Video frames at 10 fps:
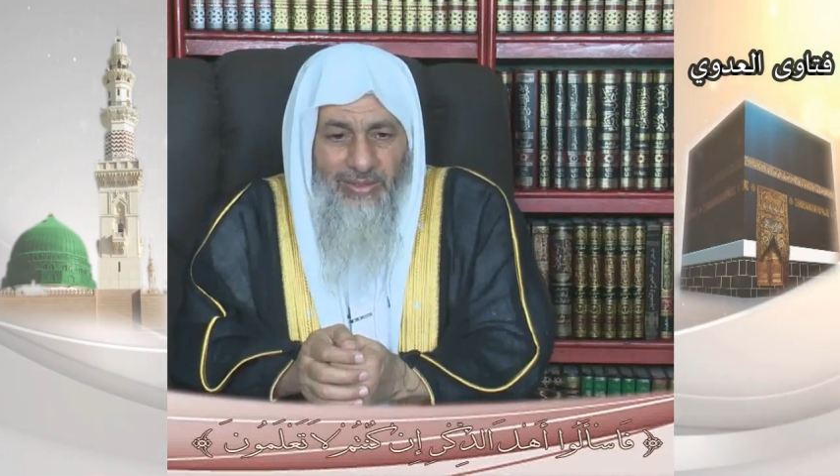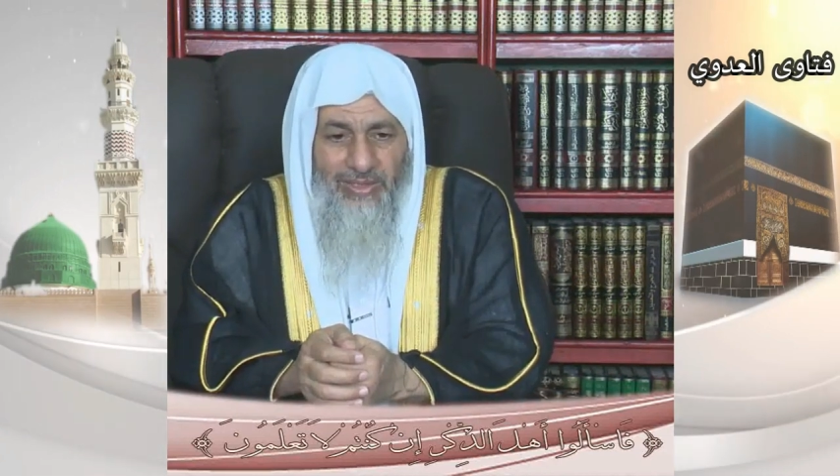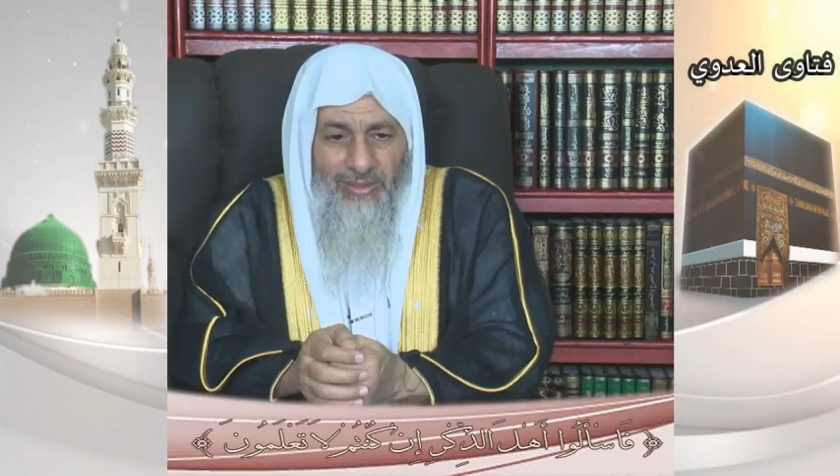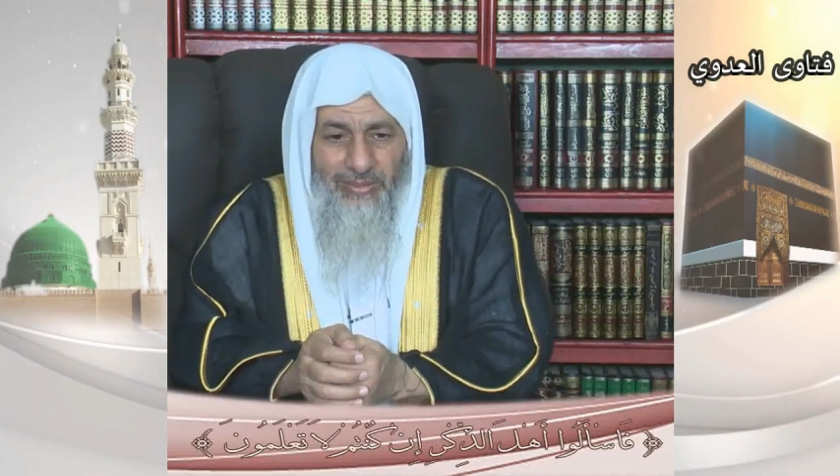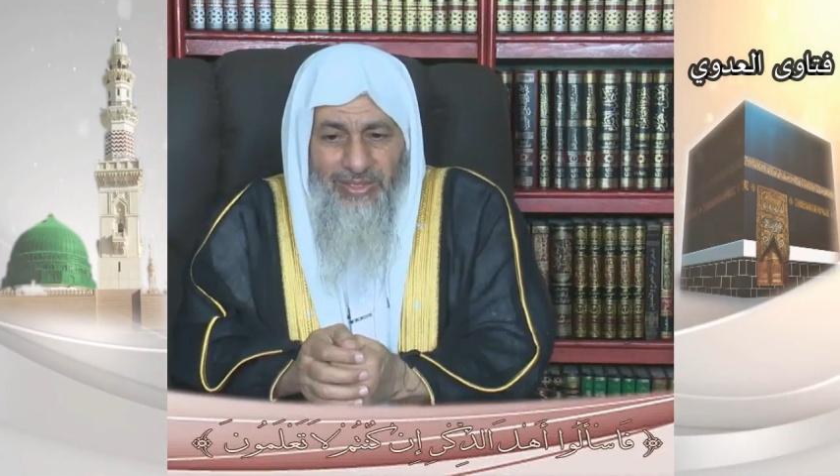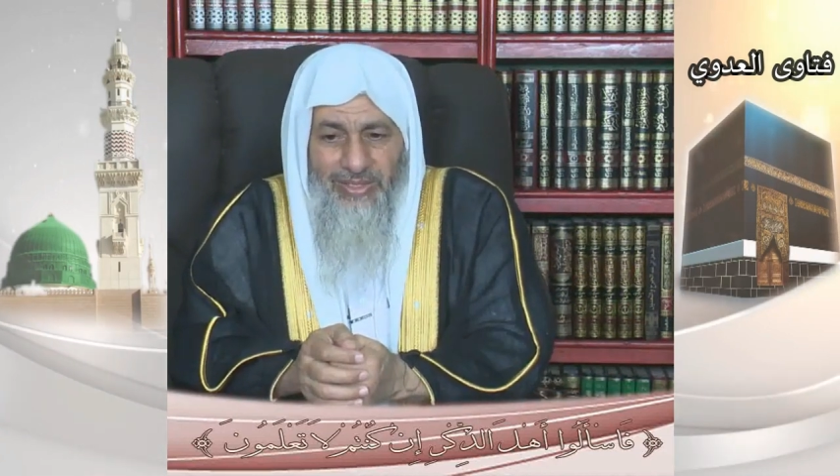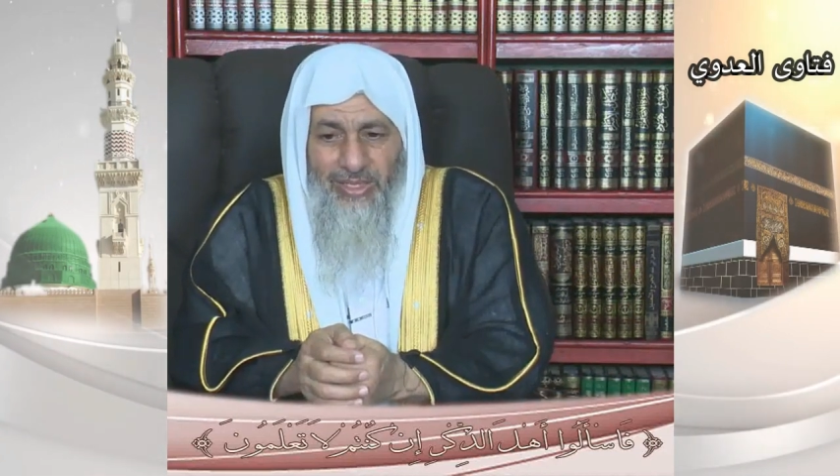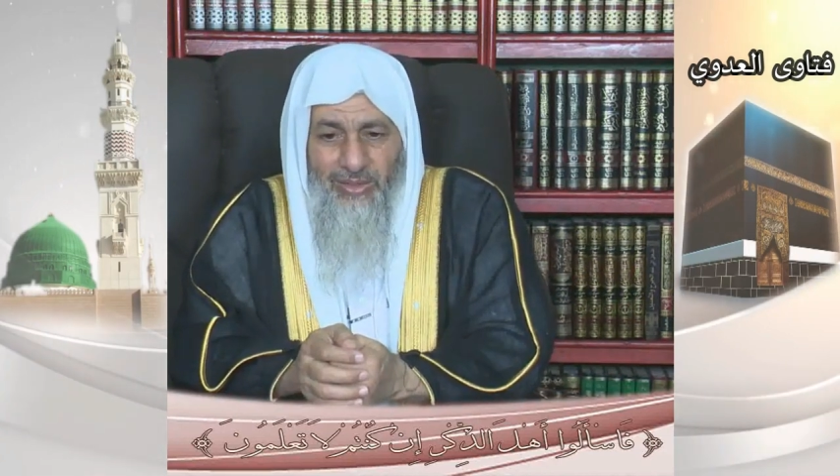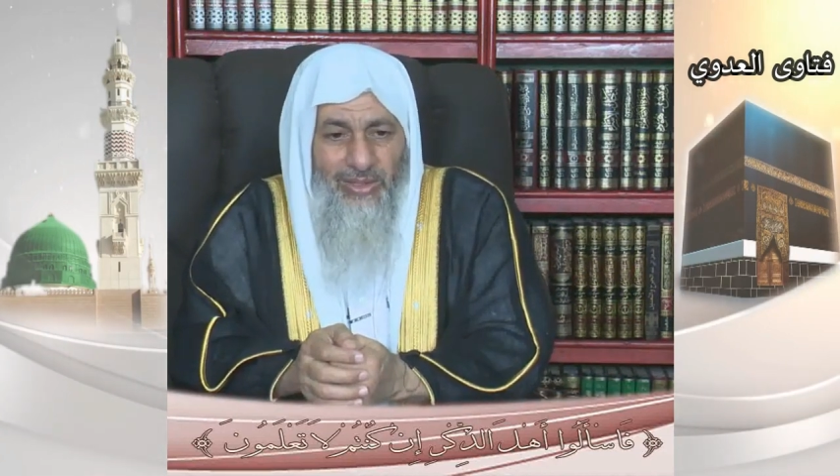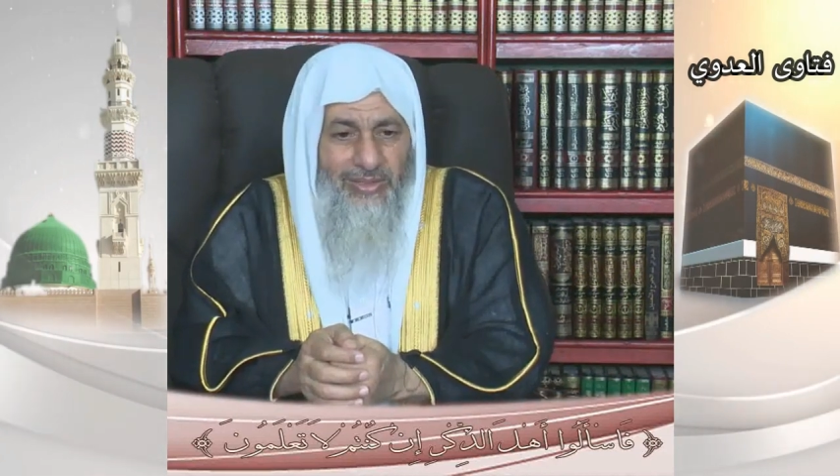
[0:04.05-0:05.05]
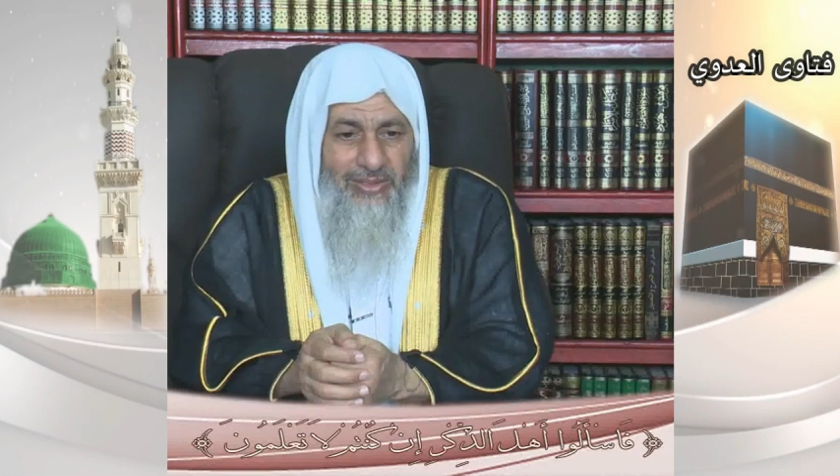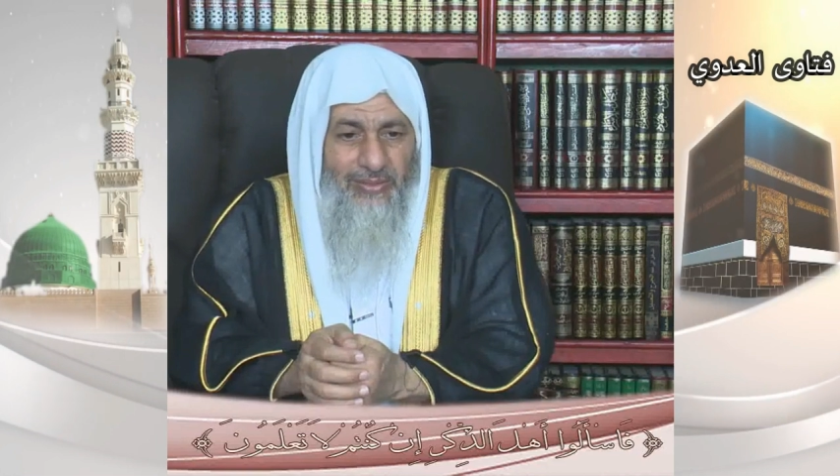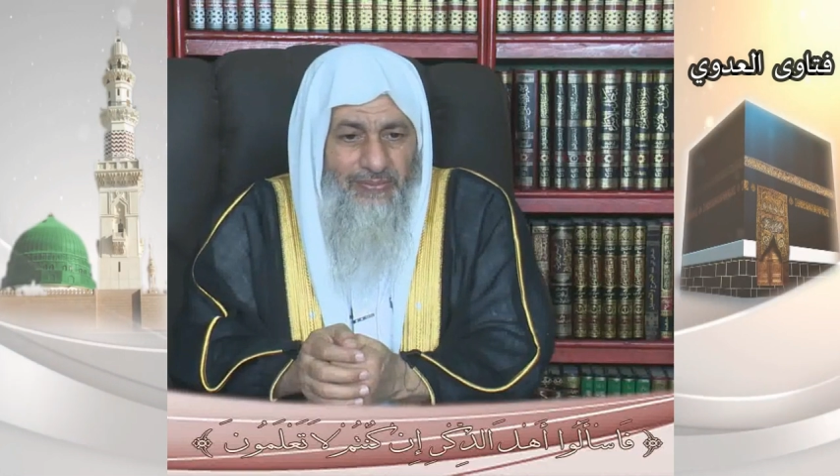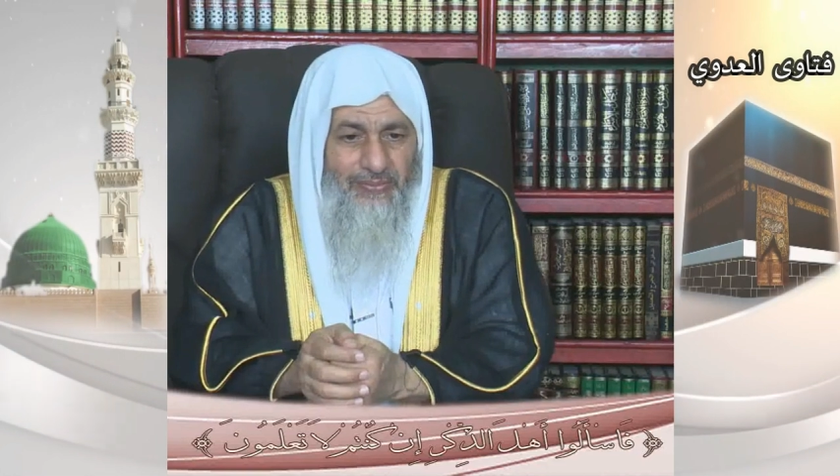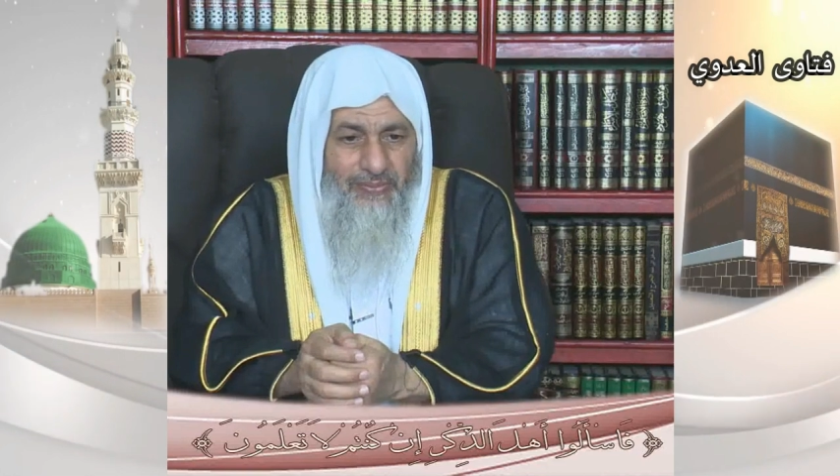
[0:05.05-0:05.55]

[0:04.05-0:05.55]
من سبع سنوات